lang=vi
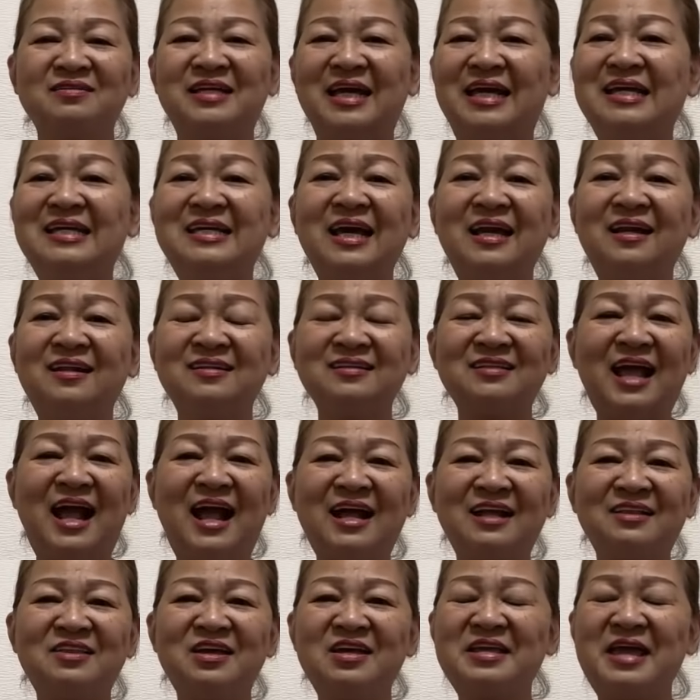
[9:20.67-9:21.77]
chỉ kích người
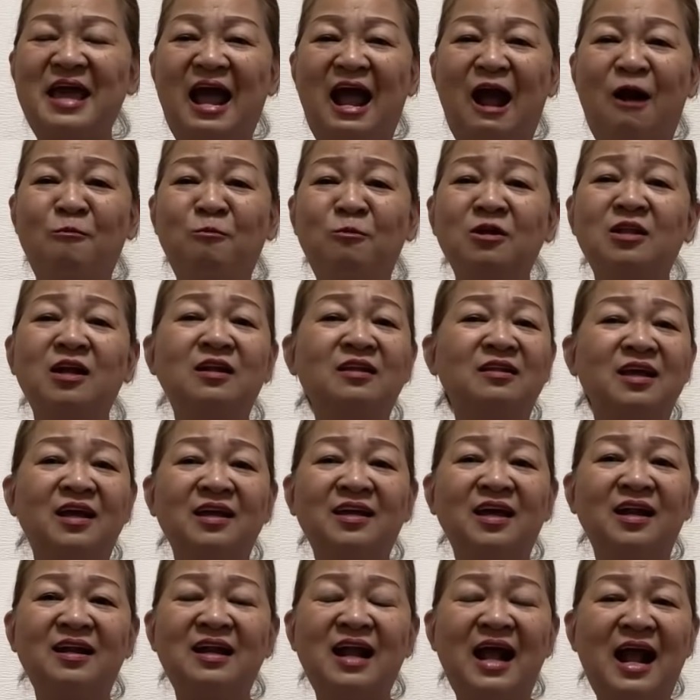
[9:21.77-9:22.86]
ta tuyết già không có thích chỉ
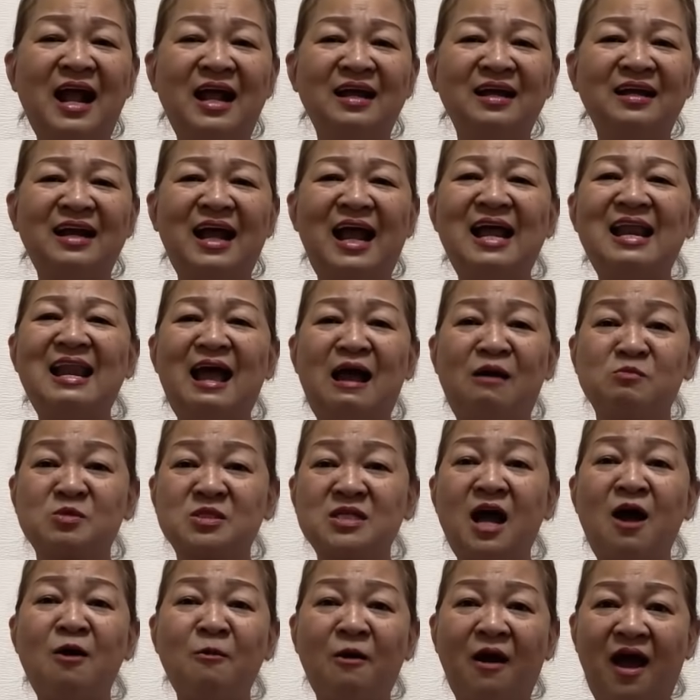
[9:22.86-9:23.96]
kích ai hết ai làm
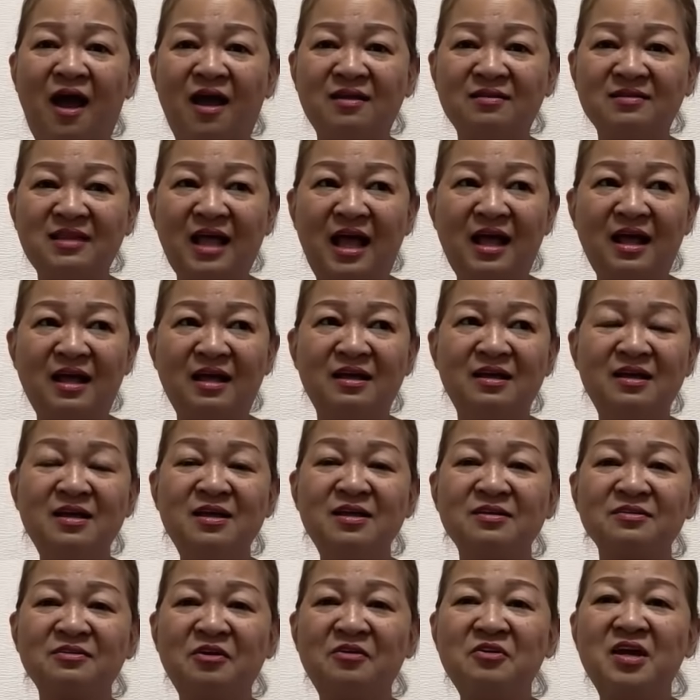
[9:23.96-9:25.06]
sao kệ người ta
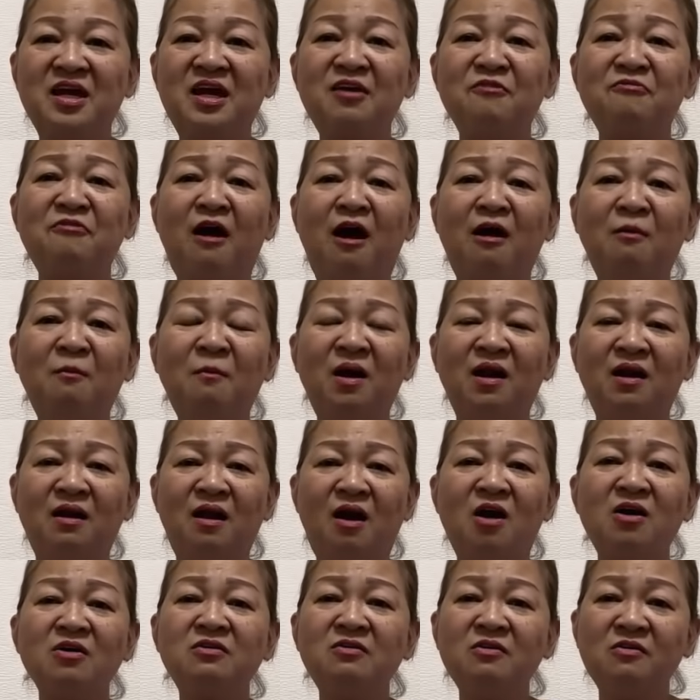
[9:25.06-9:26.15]
tự vì cái phận mình
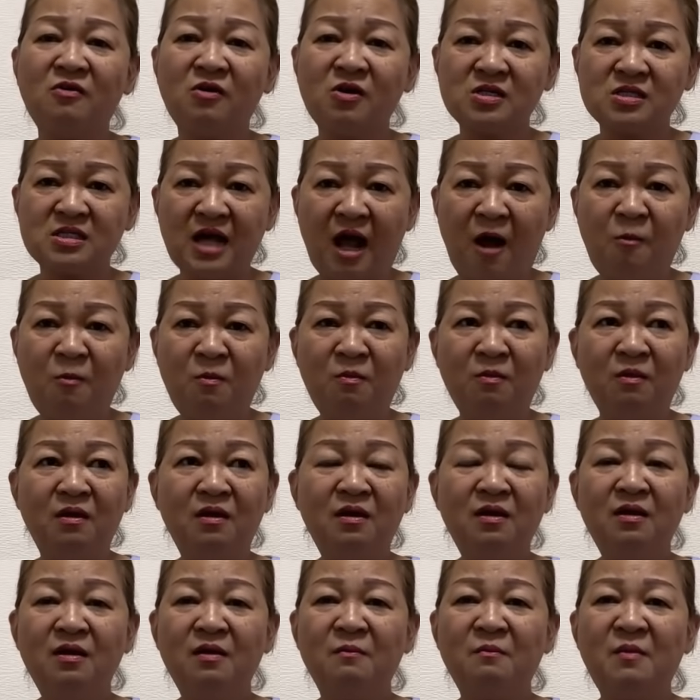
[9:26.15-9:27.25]
lo chưa có xong
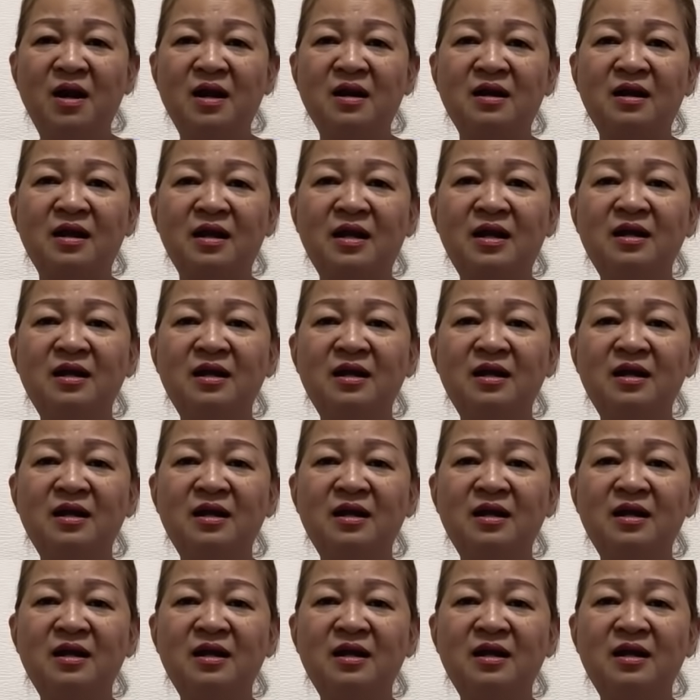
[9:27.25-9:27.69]
mình à,